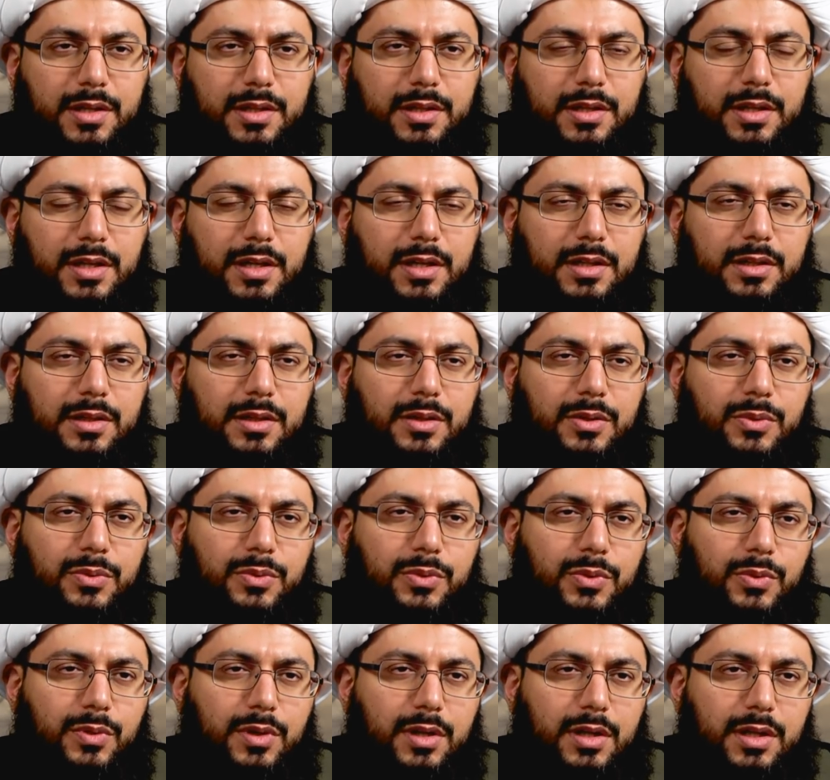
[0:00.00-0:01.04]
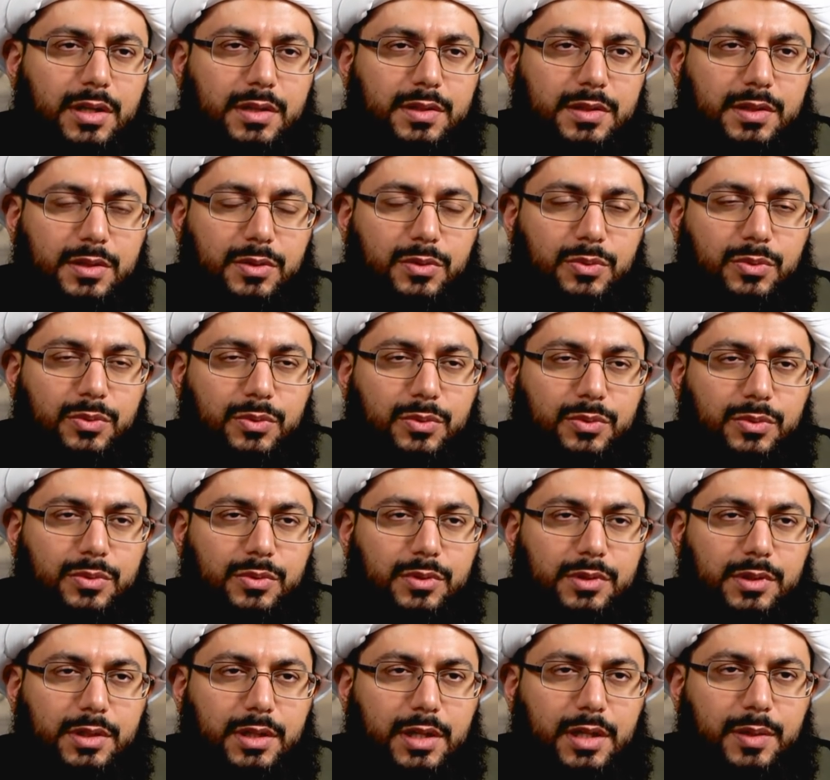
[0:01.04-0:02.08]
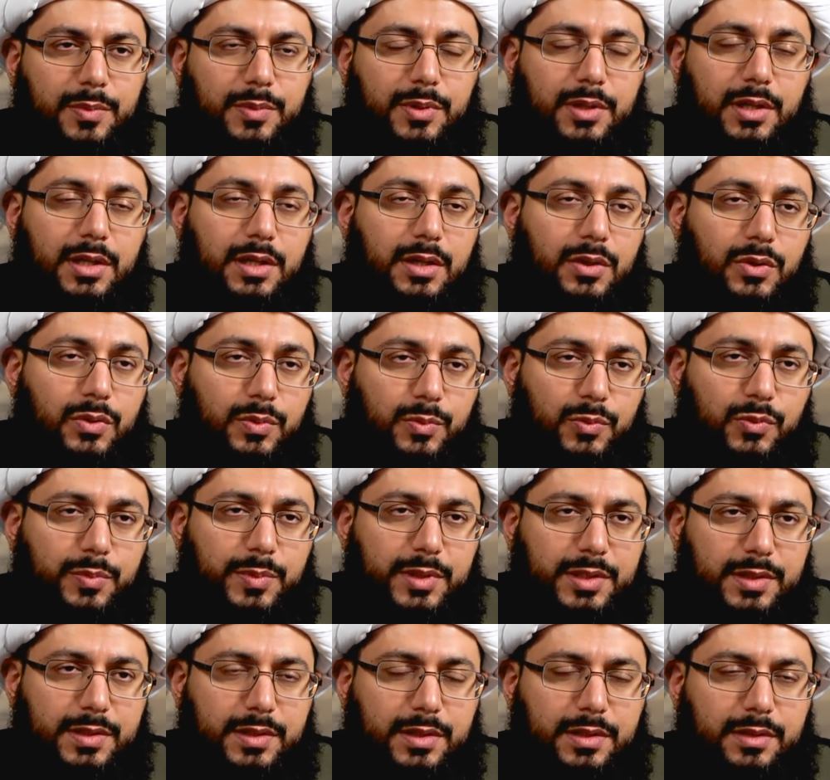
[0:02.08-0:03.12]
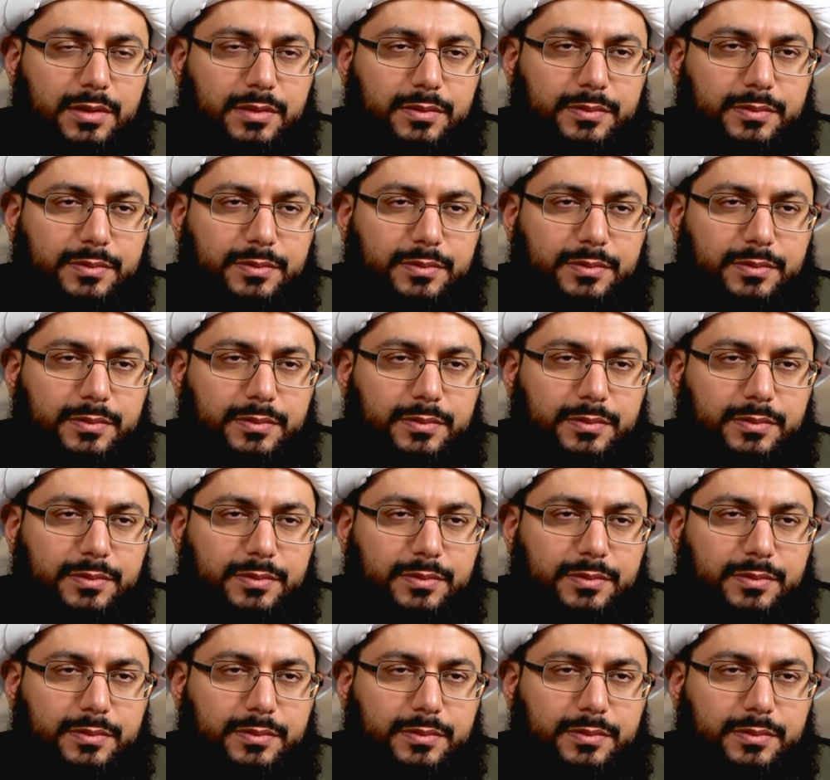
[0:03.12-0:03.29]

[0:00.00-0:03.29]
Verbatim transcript: لأنه يقاتل أبناء عمومته